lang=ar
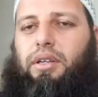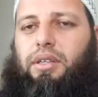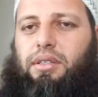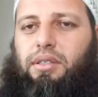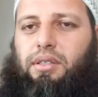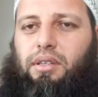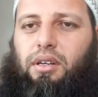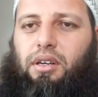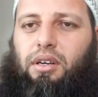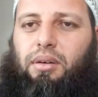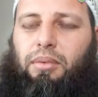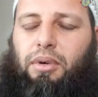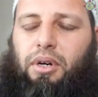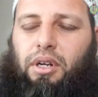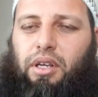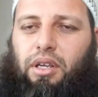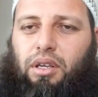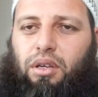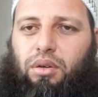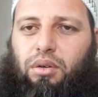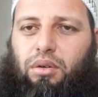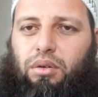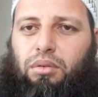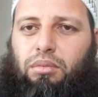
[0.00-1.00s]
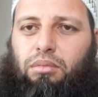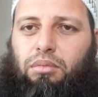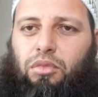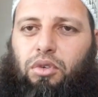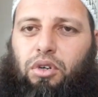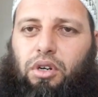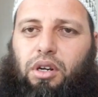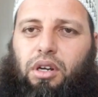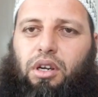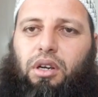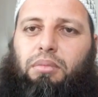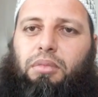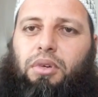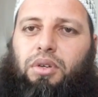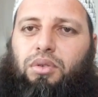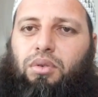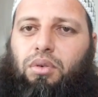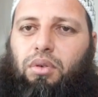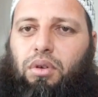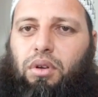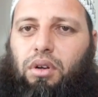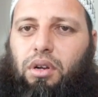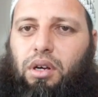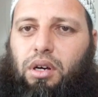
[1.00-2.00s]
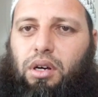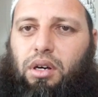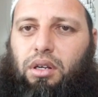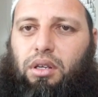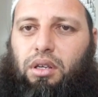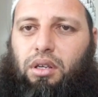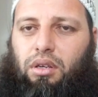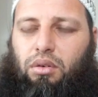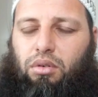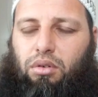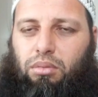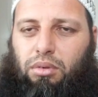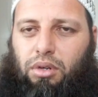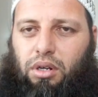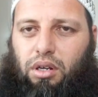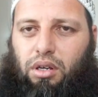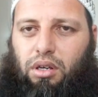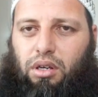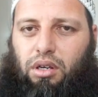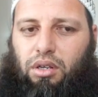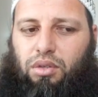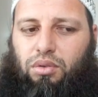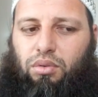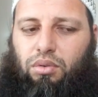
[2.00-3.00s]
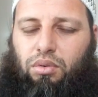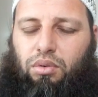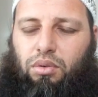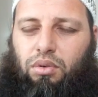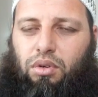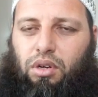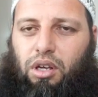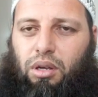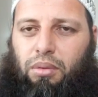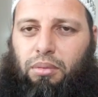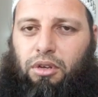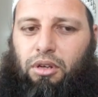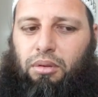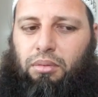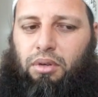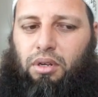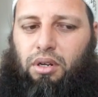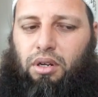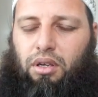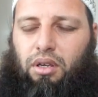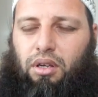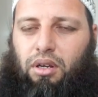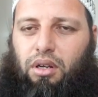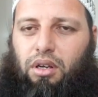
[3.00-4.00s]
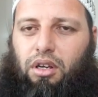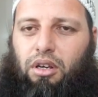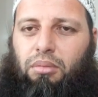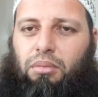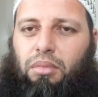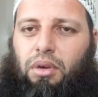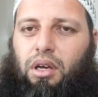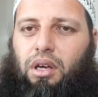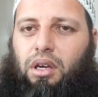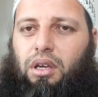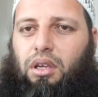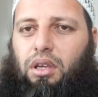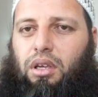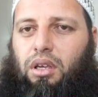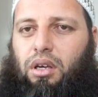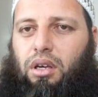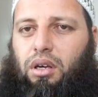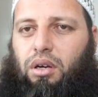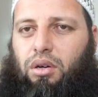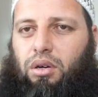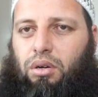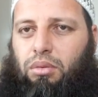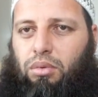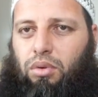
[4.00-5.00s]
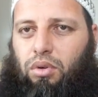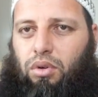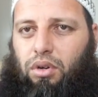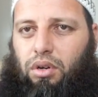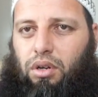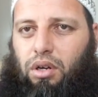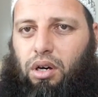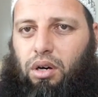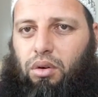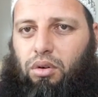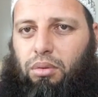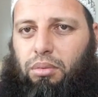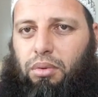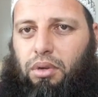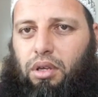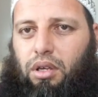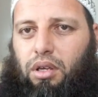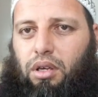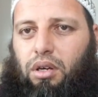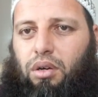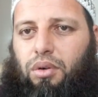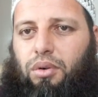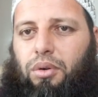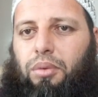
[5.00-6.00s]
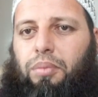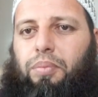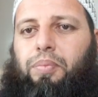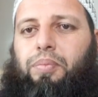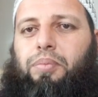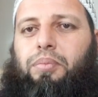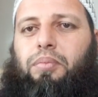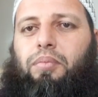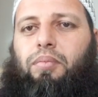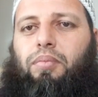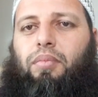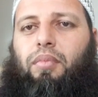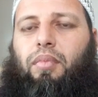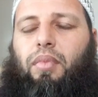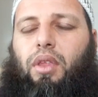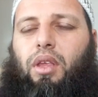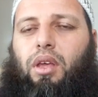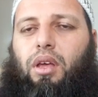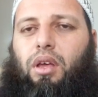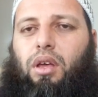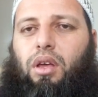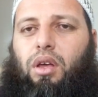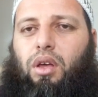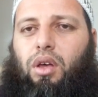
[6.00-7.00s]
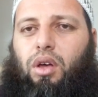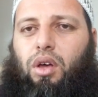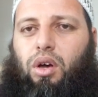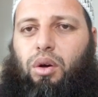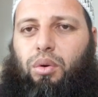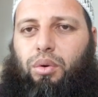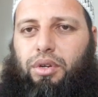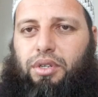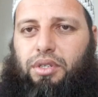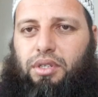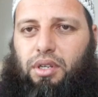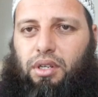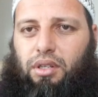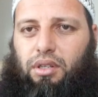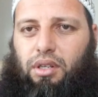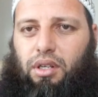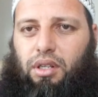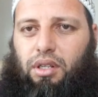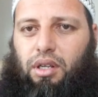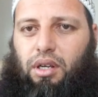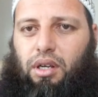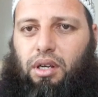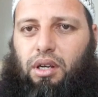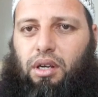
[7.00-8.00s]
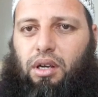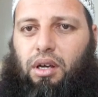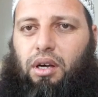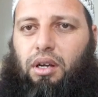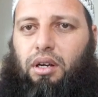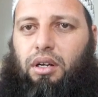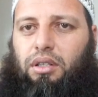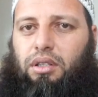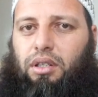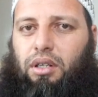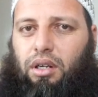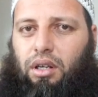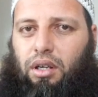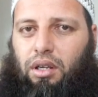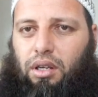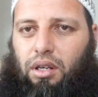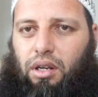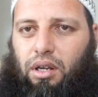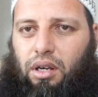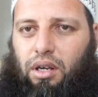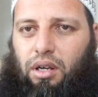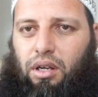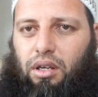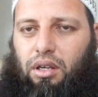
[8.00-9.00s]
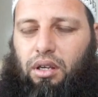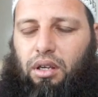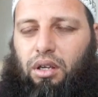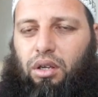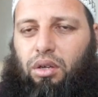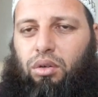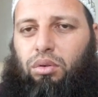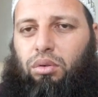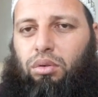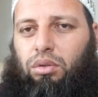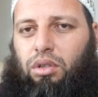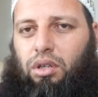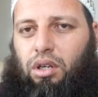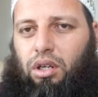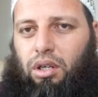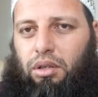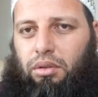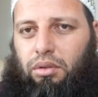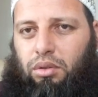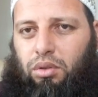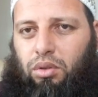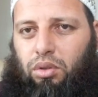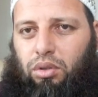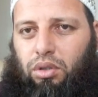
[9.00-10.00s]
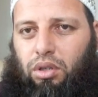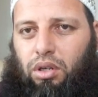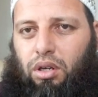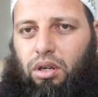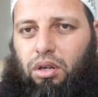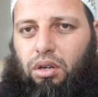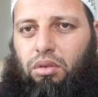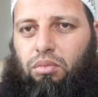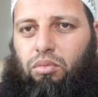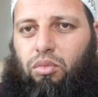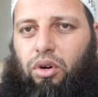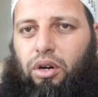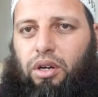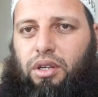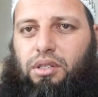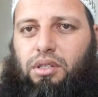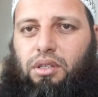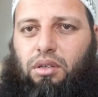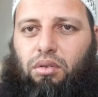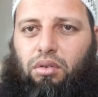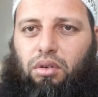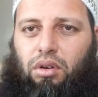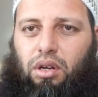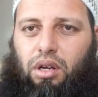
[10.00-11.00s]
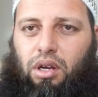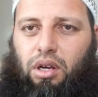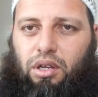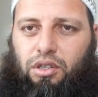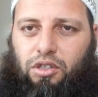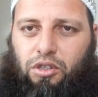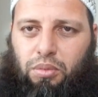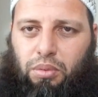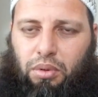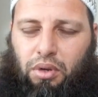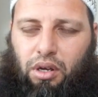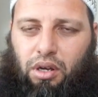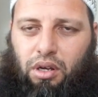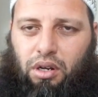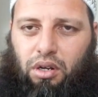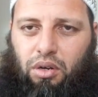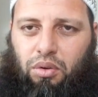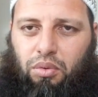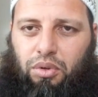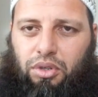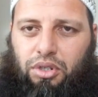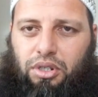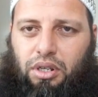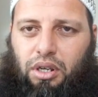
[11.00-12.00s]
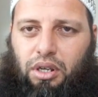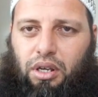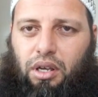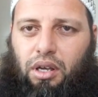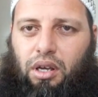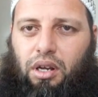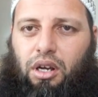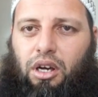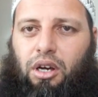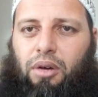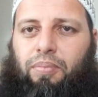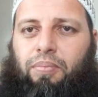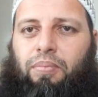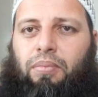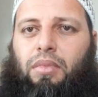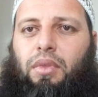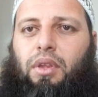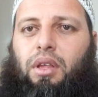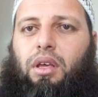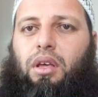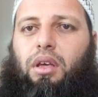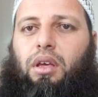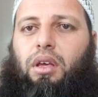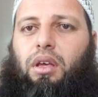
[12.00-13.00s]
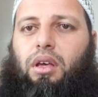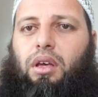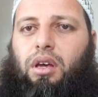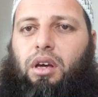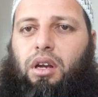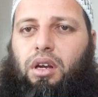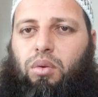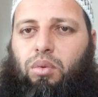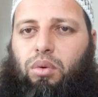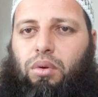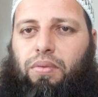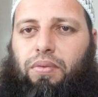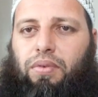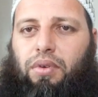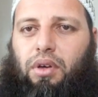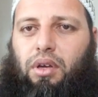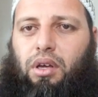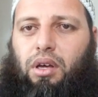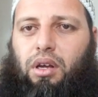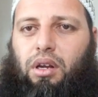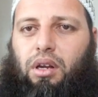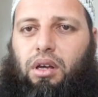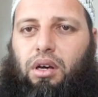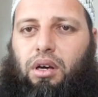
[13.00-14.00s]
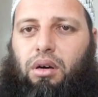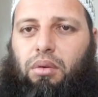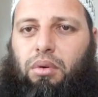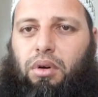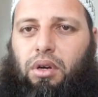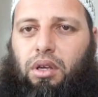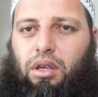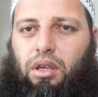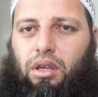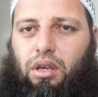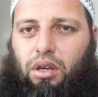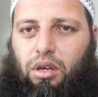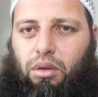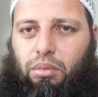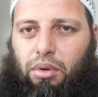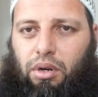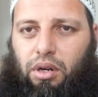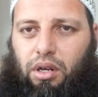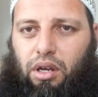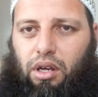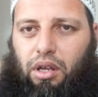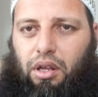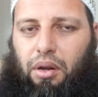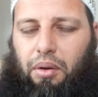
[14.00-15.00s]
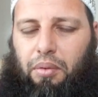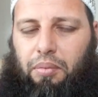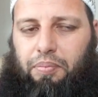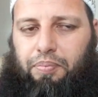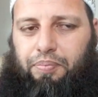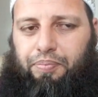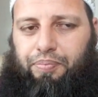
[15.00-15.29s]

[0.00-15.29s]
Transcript: السلام عليكم ورحمة الله وبركاته أحبابي الكرام حياكم الله وبياكم وسدد على طريق الحق خطايا وخطاكم وأسأل الله سبحانه وتعالى أن يوفقنا وإياكم الخير